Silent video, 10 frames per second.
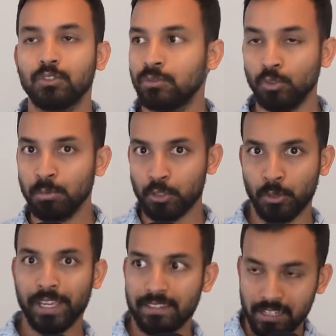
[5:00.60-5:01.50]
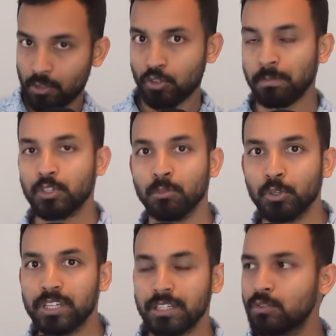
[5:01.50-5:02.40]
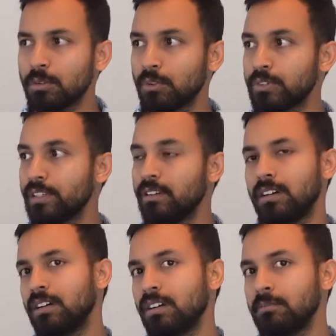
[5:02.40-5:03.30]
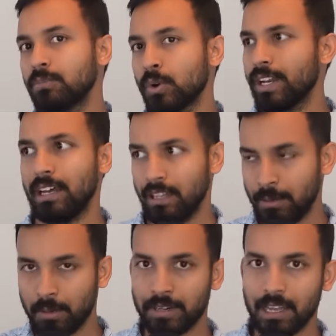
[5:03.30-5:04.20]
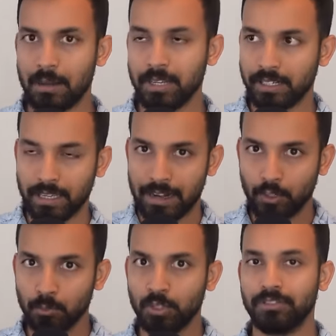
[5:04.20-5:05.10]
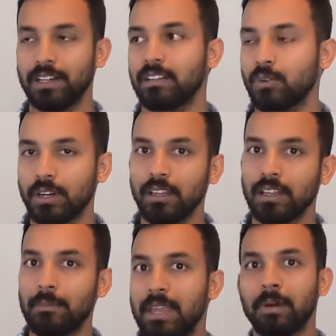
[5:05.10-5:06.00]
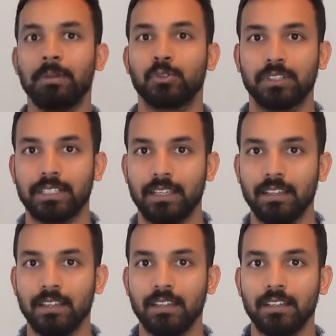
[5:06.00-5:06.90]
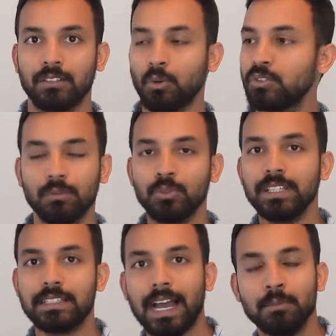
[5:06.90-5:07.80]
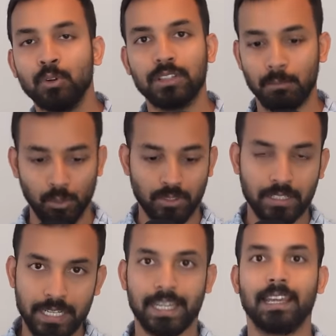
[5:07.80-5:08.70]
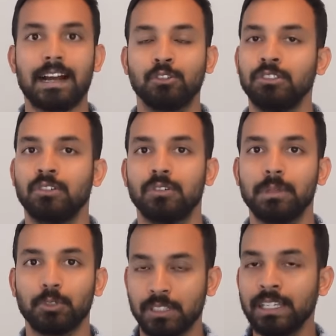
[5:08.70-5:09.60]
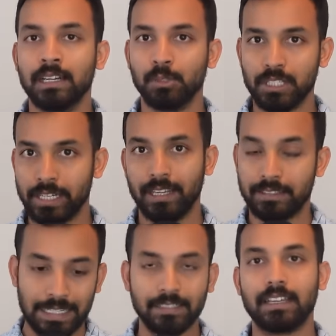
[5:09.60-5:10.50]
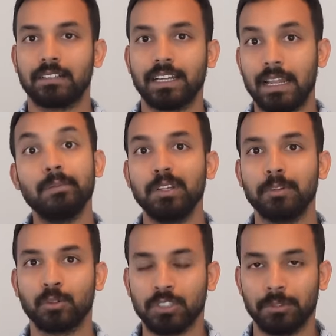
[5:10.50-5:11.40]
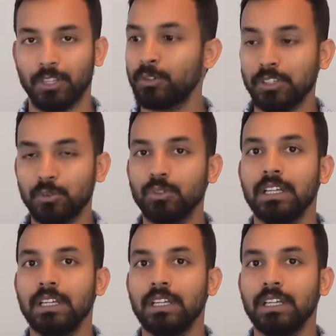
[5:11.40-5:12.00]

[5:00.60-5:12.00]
দুই বছর হয়ে গেছে সে এখন সব কিছু বোঝে সে শুনে বললো যে ওকে না এভাবে না আমি এটাকে আরেকটু মডিফাই করে আমি এভাবে করতে চাই তখন উনি যাই বলুক না বলুক সে কাগজে কলমে পদাধিকার বলে সে চাইলে তারটা ইমপ্লিমেন্ট করতে পারতো এখন কিন্তু